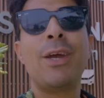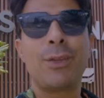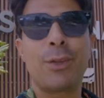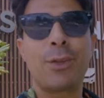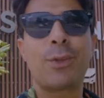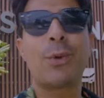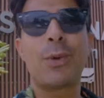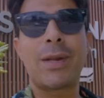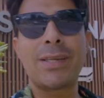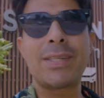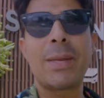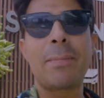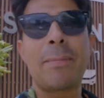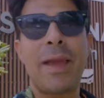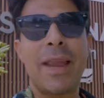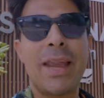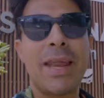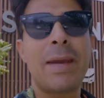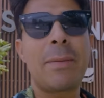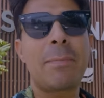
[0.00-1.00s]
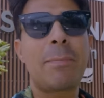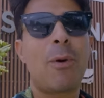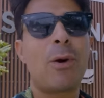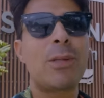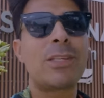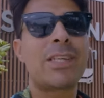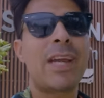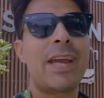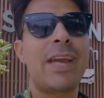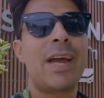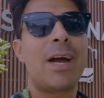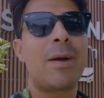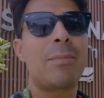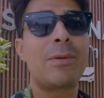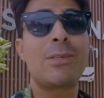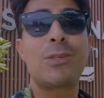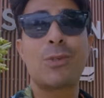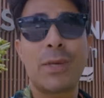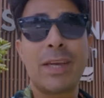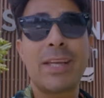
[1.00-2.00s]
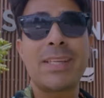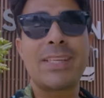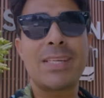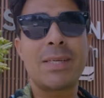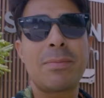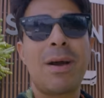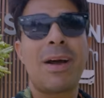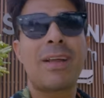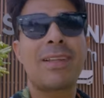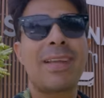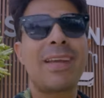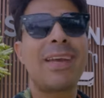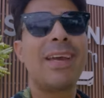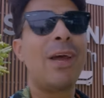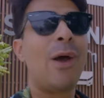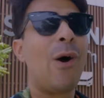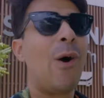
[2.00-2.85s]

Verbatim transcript: तो थोड़ा सा पहले हम पहुँच गए यहाँ पे जो कि अच्छी बात है